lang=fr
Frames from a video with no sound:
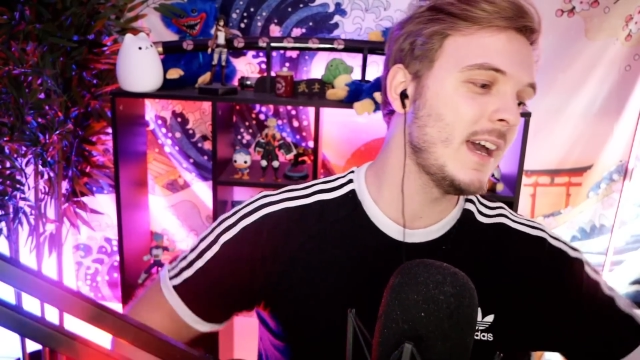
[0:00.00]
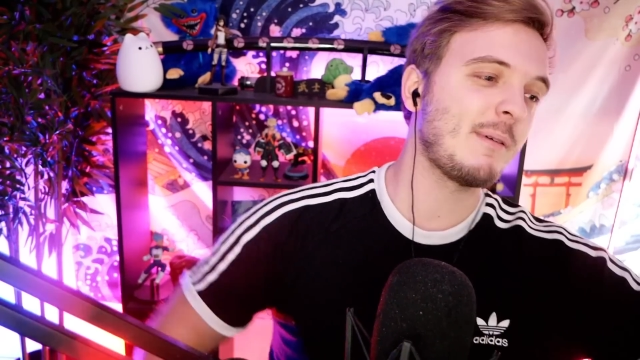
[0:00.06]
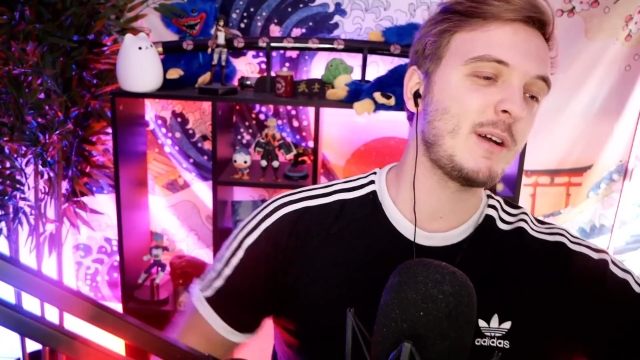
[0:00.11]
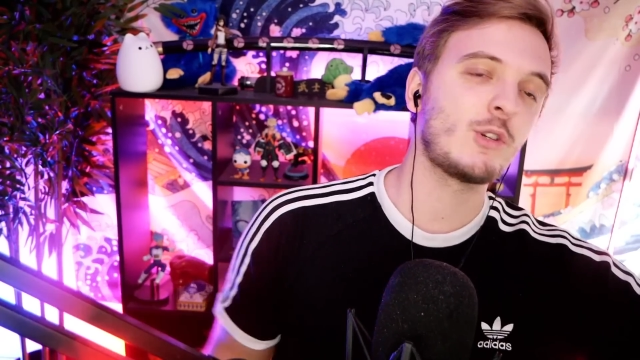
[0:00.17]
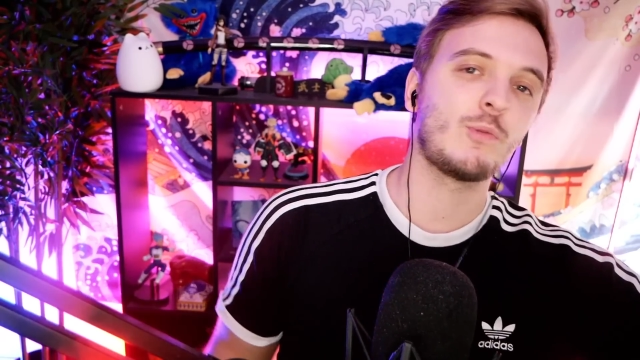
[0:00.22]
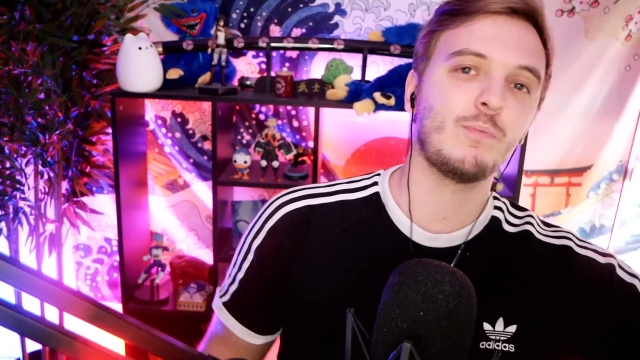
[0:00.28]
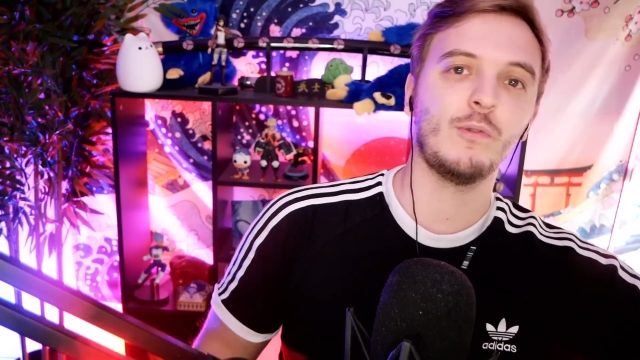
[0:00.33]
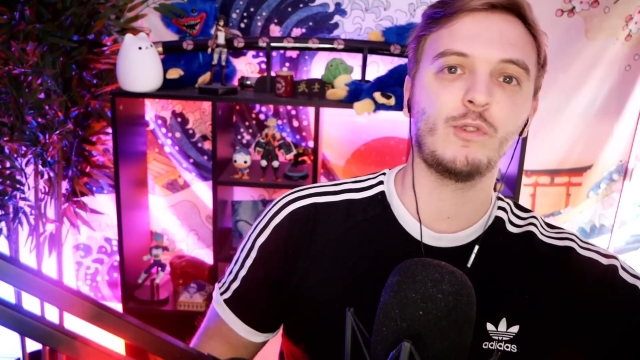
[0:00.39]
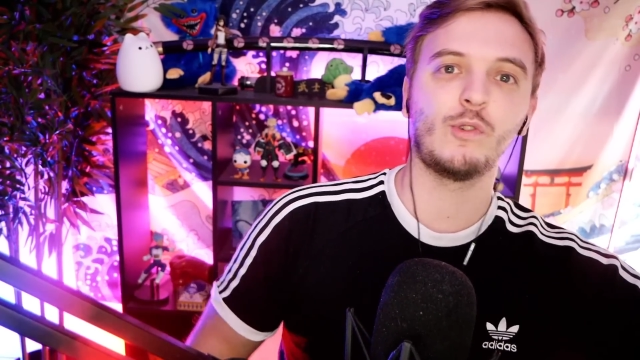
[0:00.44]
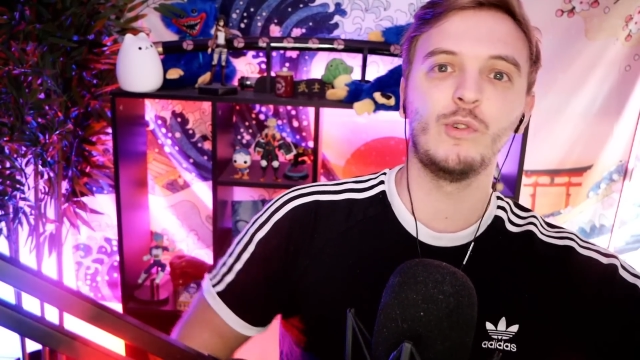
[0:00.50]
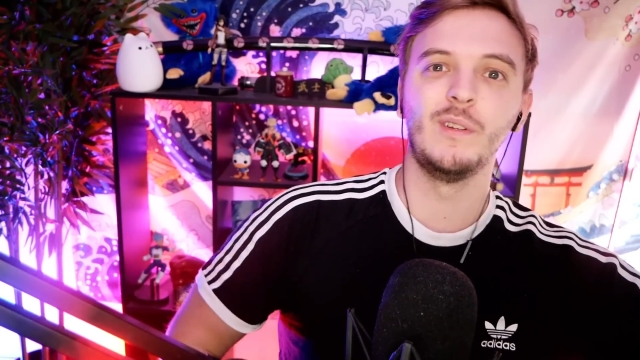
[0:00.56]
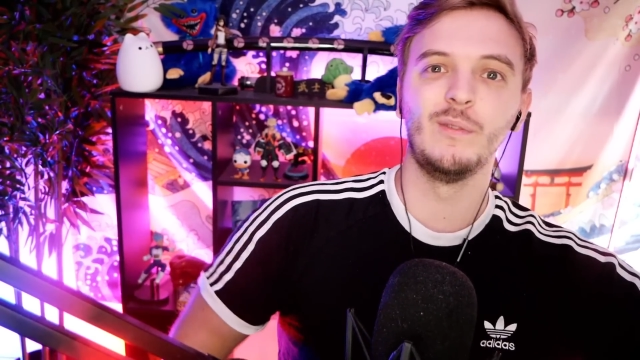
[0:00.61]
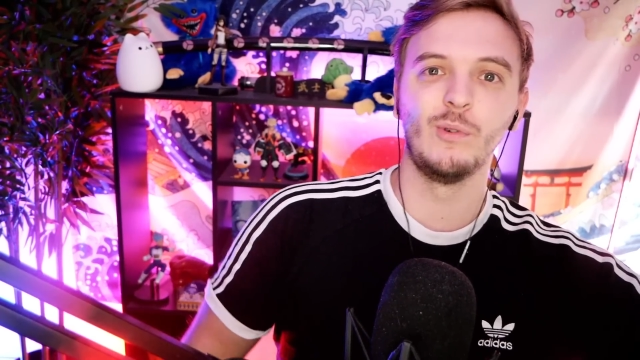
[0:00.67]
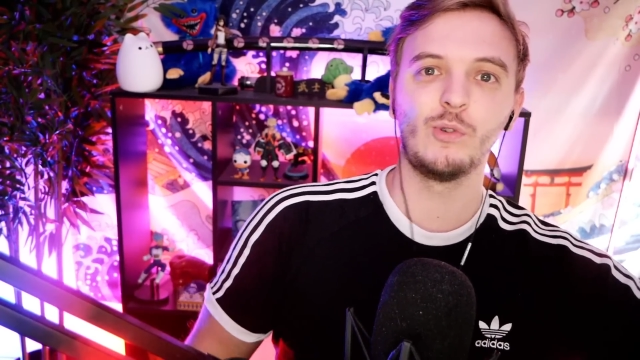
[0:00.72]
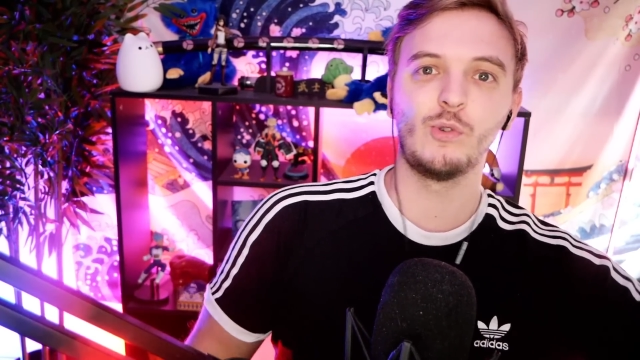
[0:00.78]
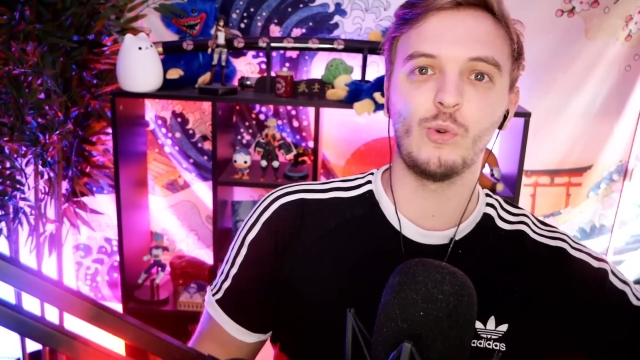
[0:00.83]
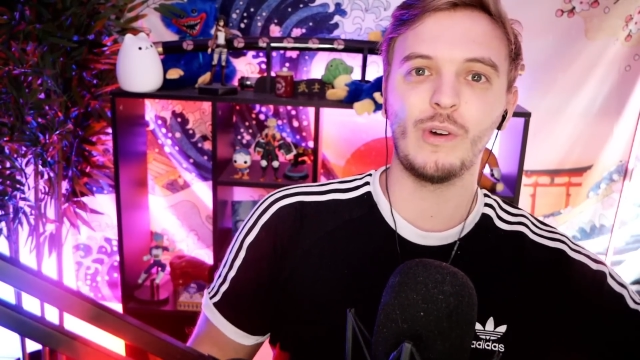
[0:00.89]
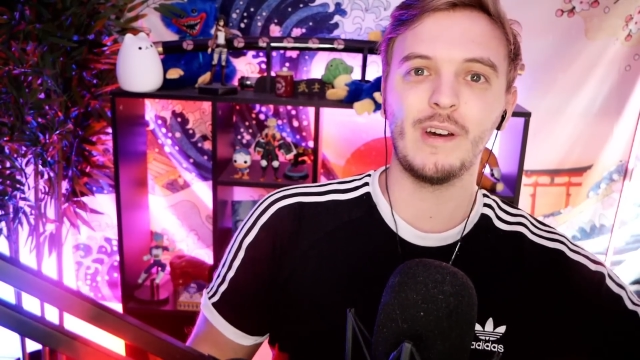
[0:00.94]
Après, je pense que
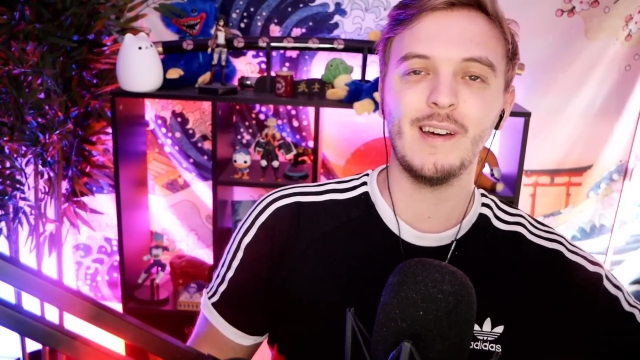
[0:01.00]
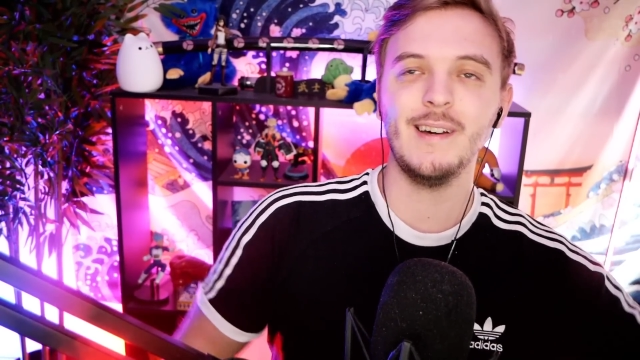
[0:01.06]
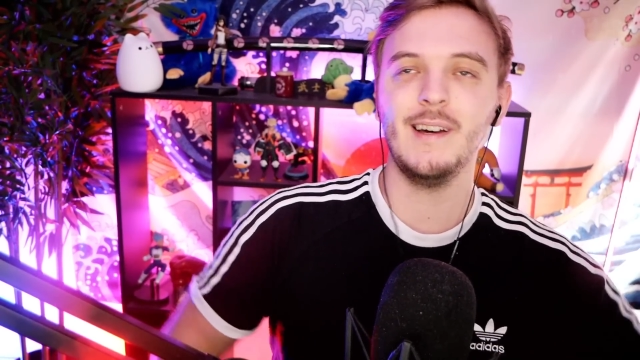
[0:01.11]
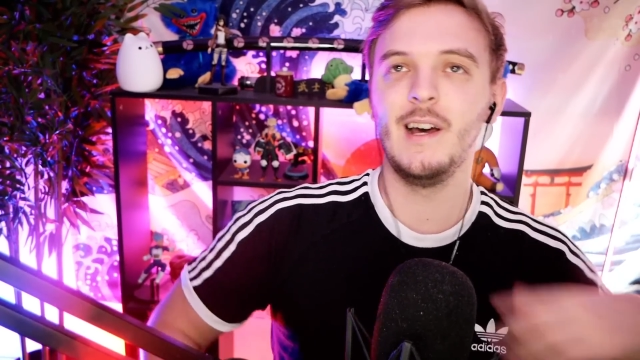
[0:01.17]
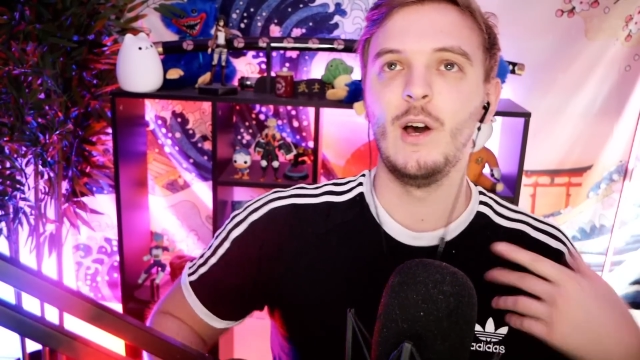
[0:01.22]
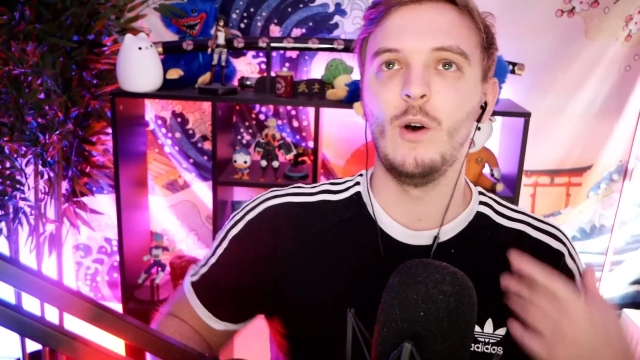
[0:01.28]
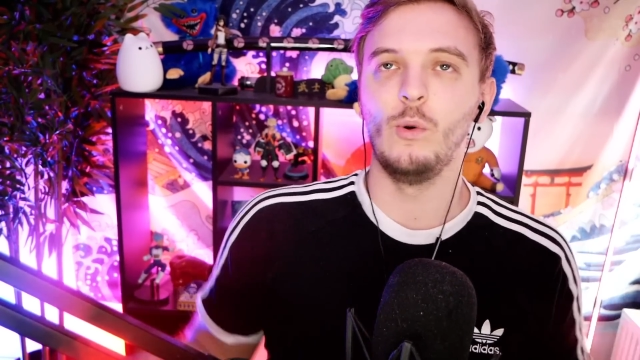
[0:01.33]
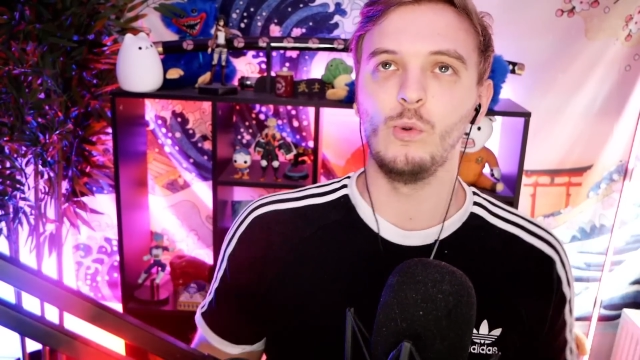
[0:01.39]
niveau secret,